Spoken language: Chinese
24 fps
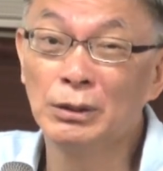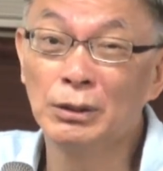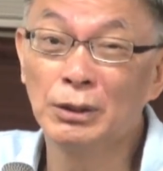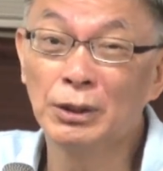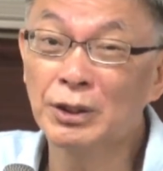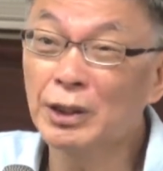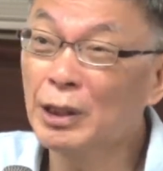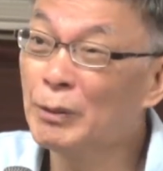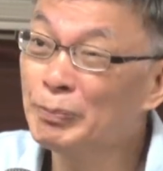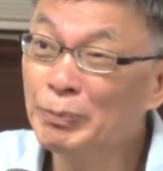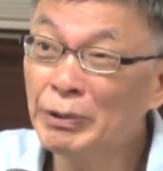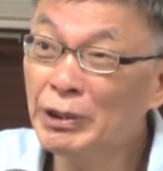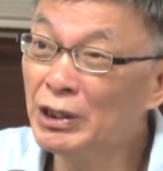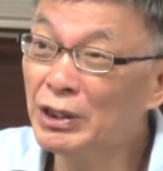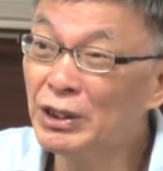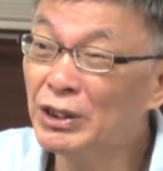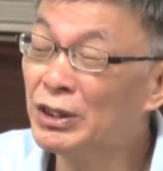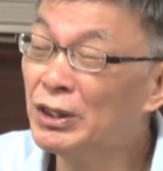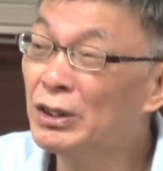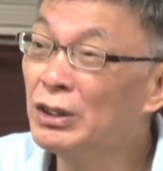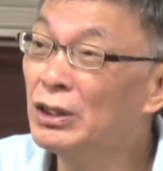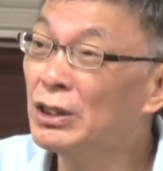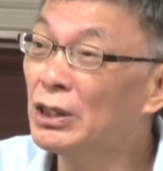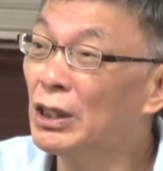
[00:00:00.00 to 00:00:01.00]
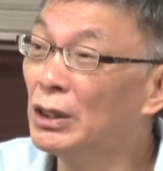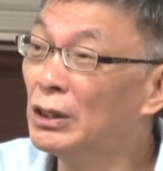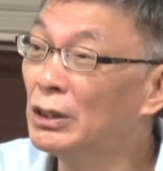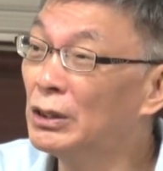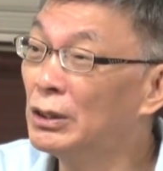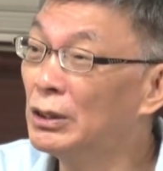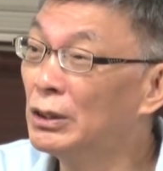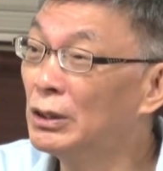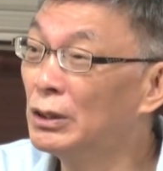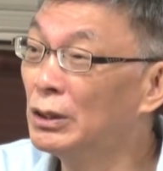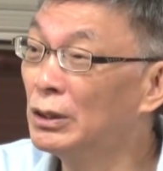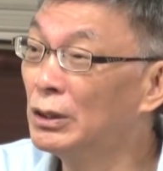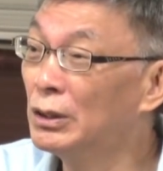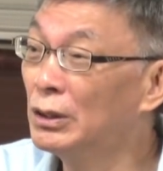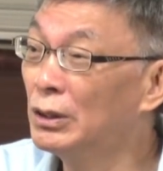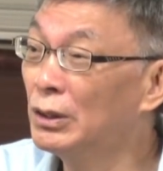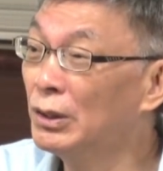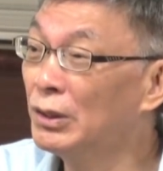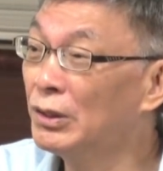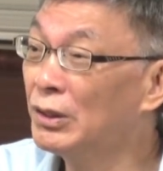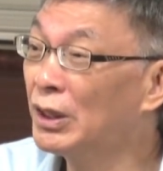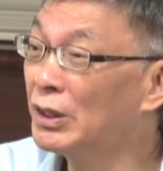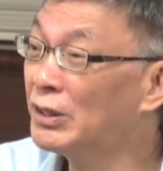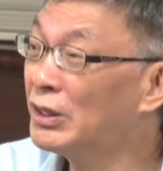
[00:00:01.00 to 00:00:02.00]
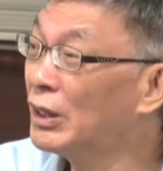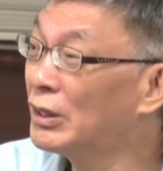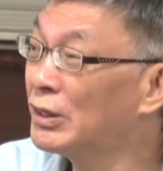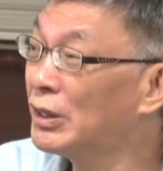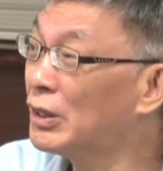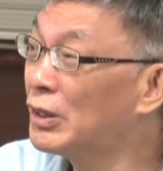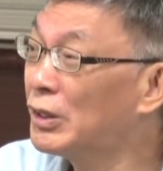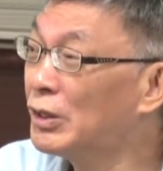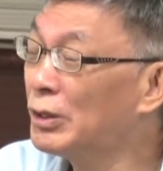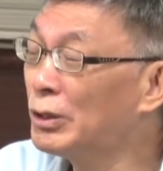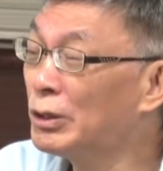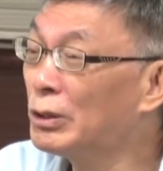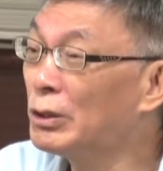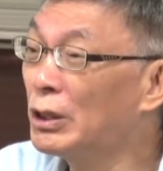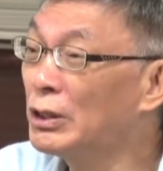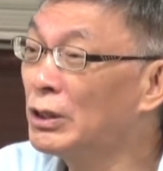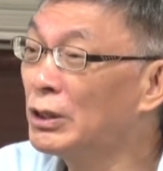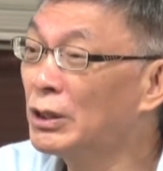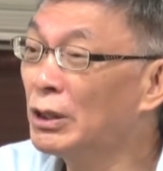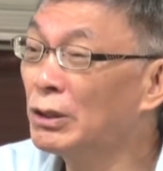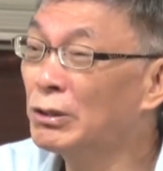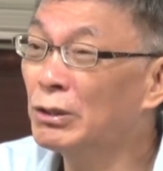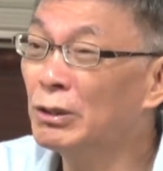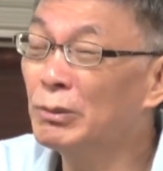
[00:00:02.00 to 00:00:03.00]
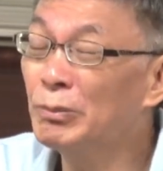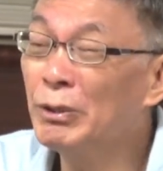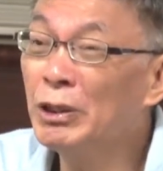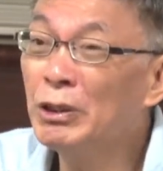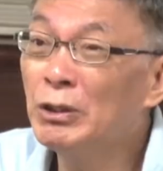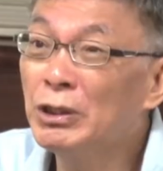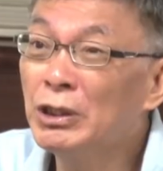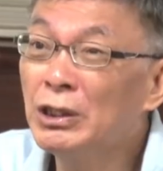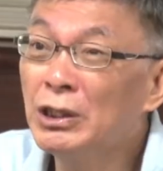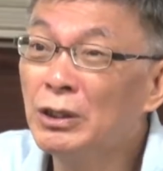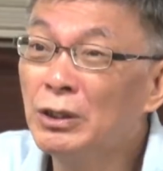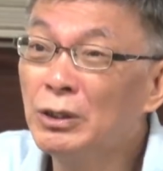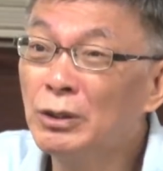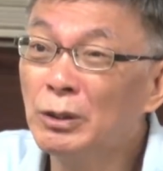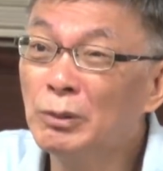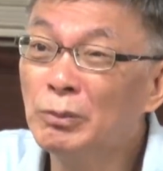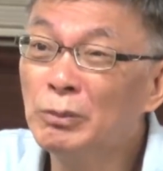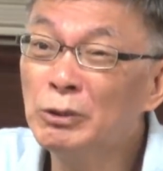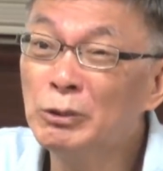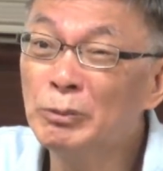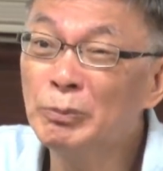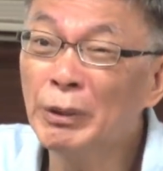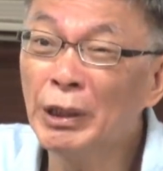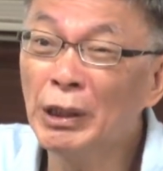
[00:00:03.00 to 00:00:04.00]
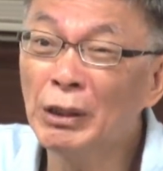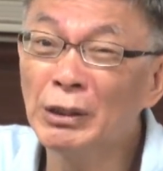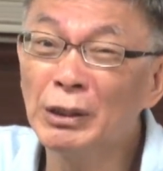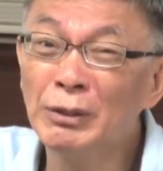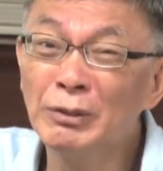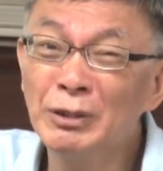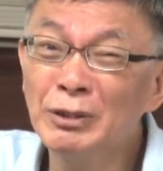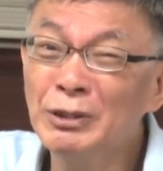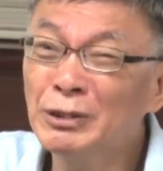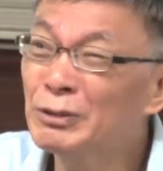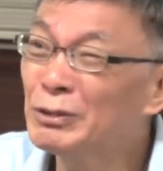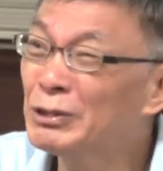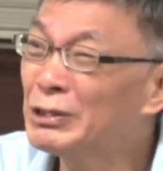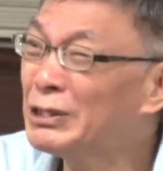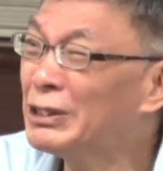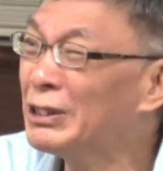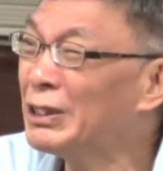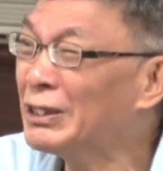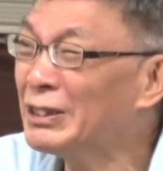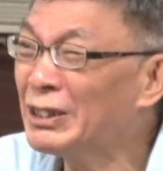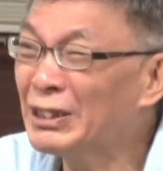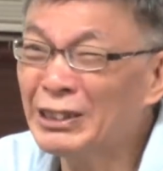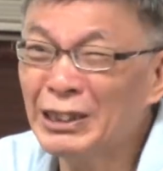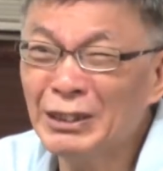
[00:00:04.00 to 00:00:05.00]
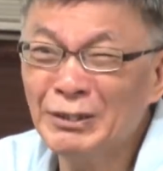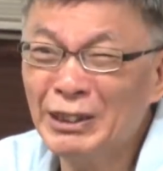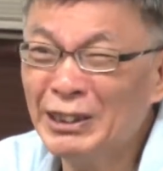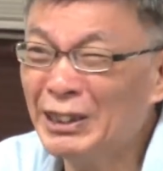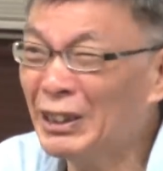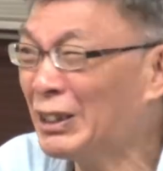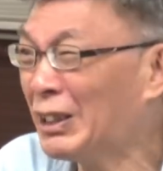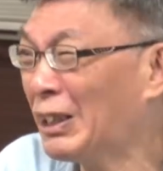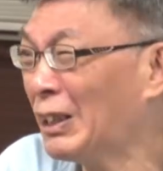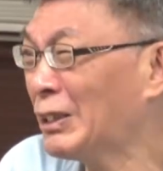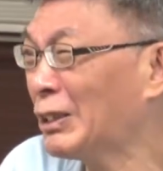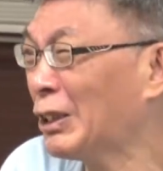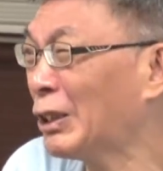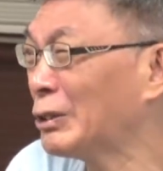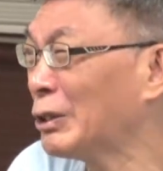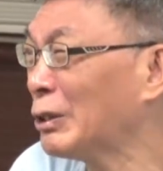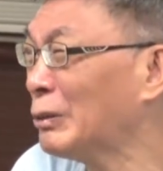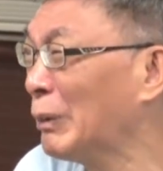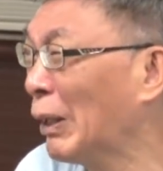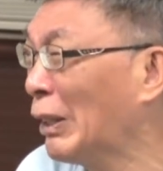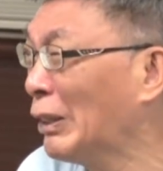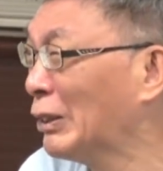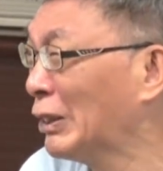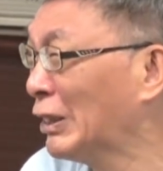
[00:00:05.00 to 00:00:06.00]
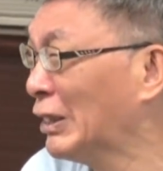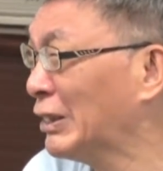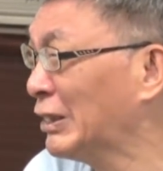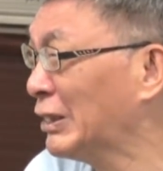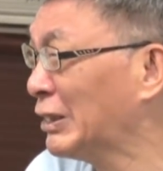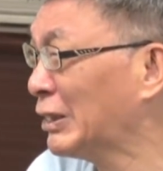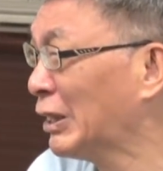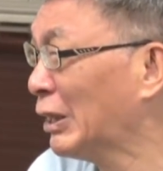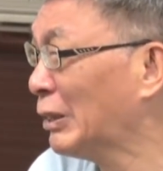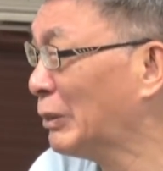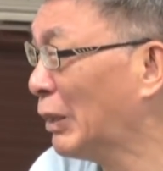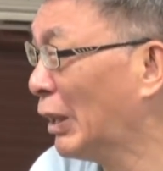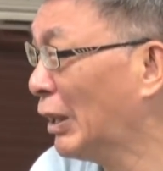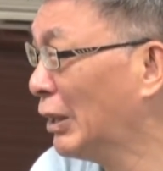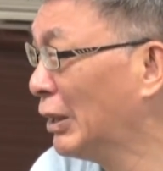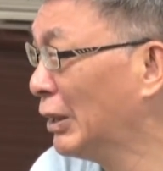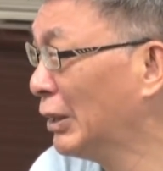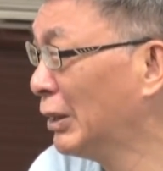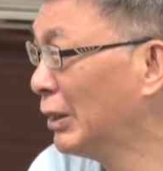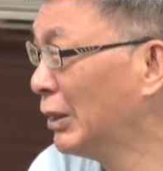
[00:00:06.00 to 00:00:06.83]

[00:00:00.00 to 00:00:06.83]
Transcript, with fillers: 我实在不忍心讲。在这样的自由环境当中，没有一个人有目标。我现在在台湾连黑道都没有了，你知道吗？